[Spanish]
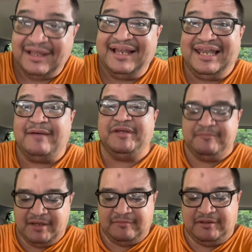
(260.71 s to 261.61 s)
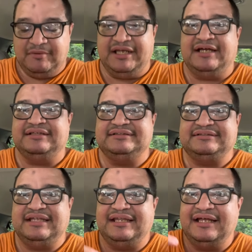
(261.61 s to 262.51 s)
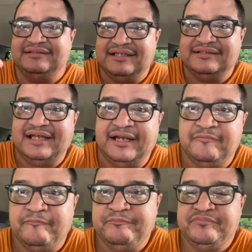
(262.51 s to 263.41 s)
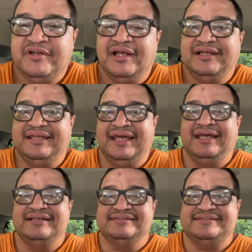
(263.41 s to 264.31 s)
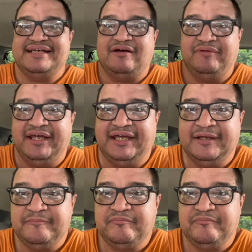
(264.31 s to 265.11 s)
La misma Biblia te da a entender que Yahvé,